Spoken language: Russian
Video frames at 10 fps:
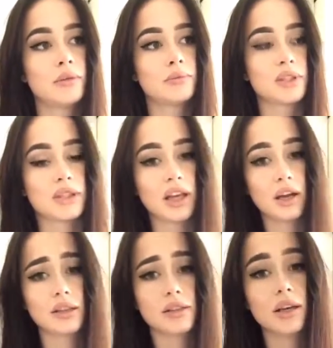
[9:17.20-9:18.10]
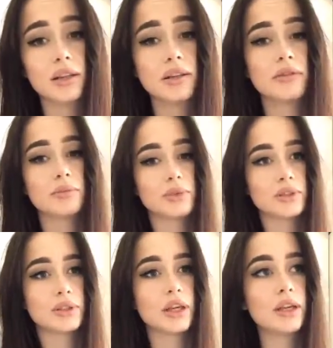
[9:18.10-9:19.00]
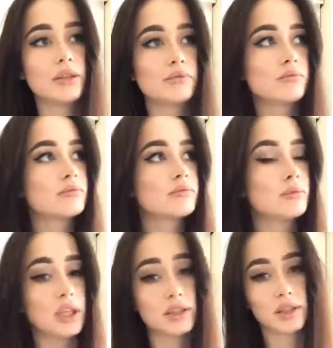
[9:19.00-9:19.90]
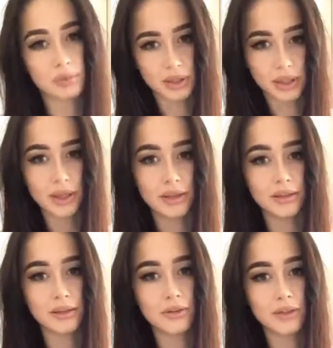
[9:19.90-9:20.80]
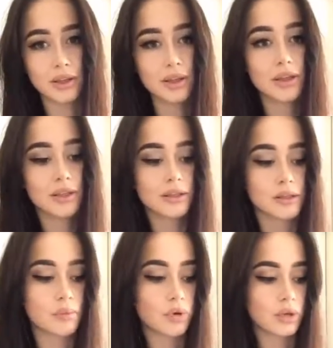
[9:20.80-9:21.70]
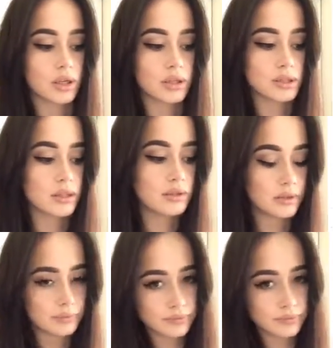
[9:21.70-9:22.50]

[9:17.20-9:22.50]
почитай Асадова, почитай... Мне, кстати, подарили недавно сборник Асадова.